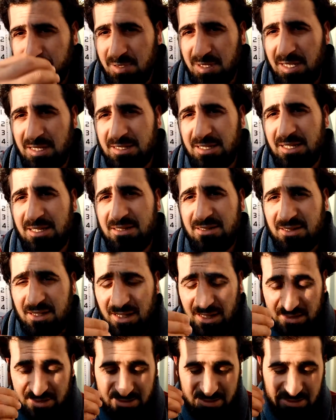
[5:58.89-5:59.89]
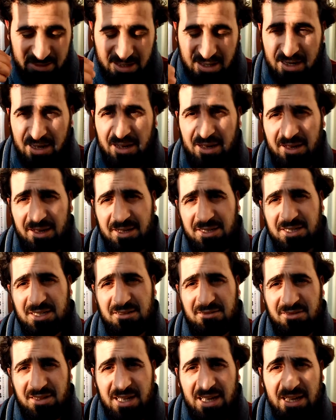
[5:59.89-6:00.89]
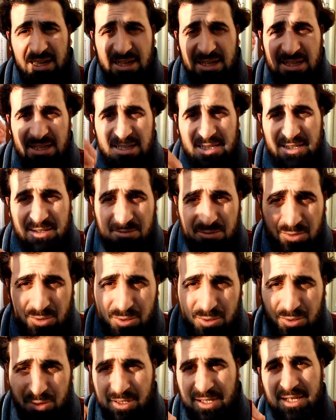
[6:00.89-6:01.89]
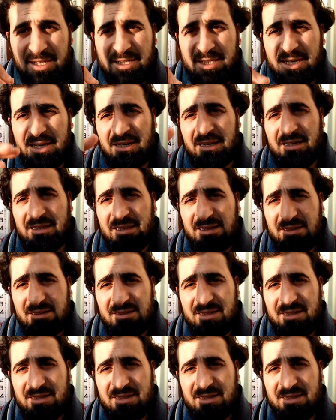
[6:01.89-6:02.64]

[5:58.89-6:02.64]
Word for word: kadar altı karalanacak ve mühürlenecek kadar